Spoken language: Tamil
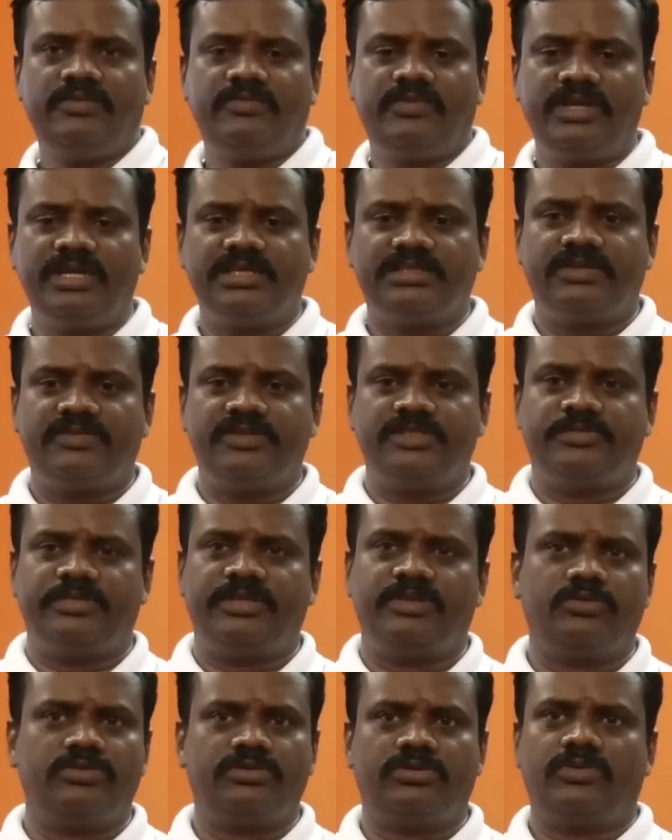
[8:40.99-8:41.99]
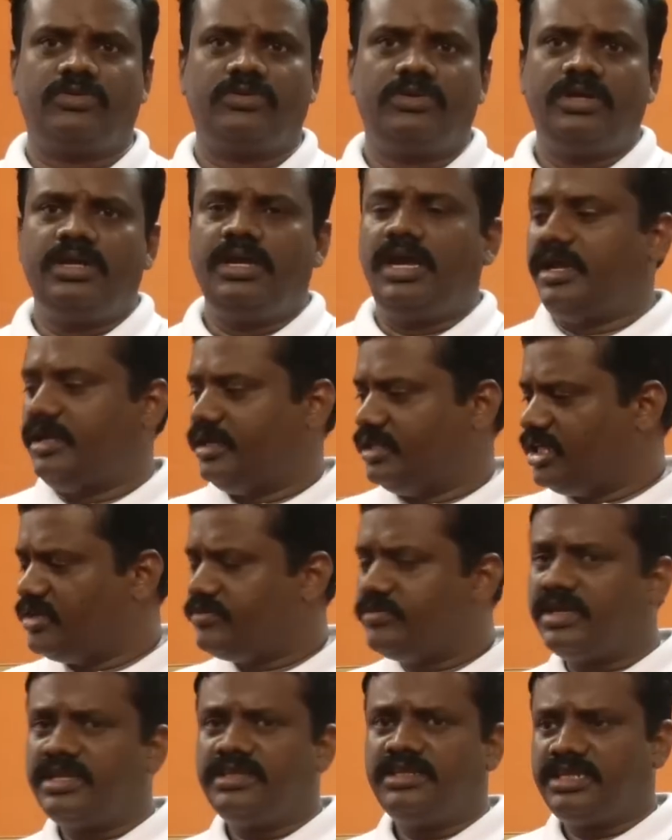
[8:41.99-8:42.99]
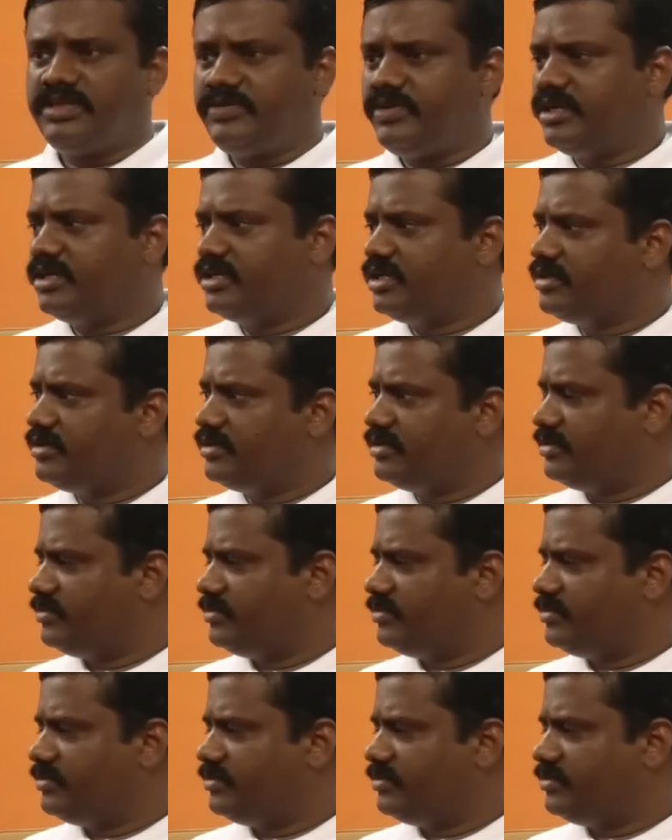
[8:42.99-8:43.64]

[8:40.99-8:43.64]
ஃப்ரீயாக சர்வீஸ் பண்ணி கொடுத்துருவோம் இதே மாதிரி இந்த டிவிகளுக்கு